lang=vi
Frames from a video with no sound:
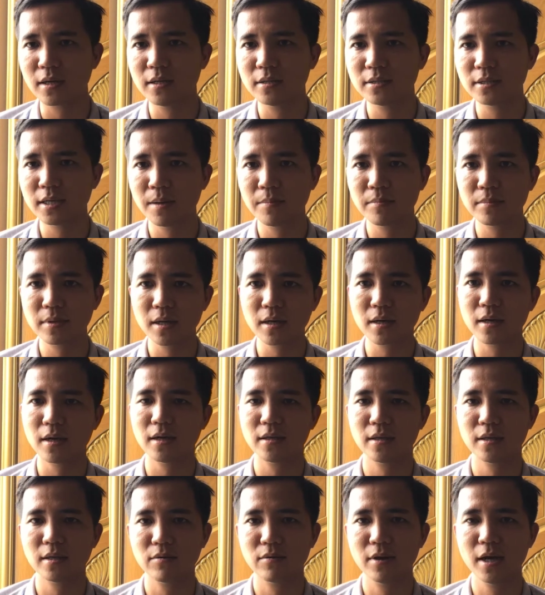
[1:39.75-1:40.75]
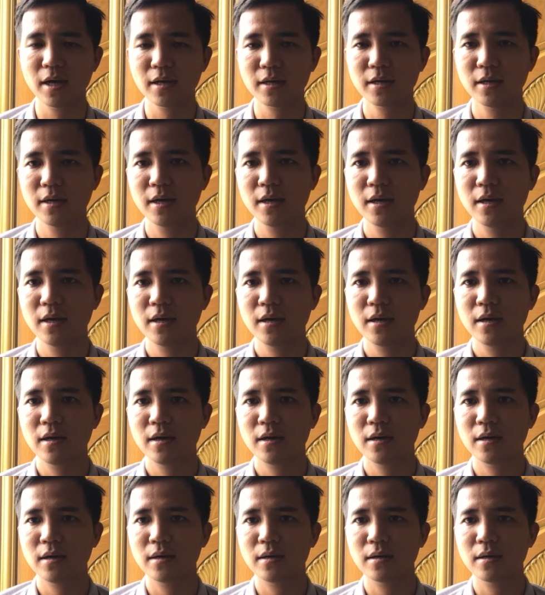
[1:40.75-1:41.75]
đi xem rất là nhiều đất
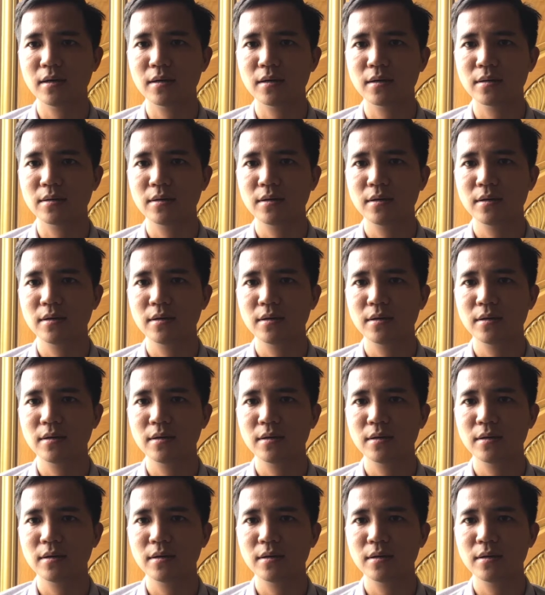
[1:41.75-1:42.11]
à,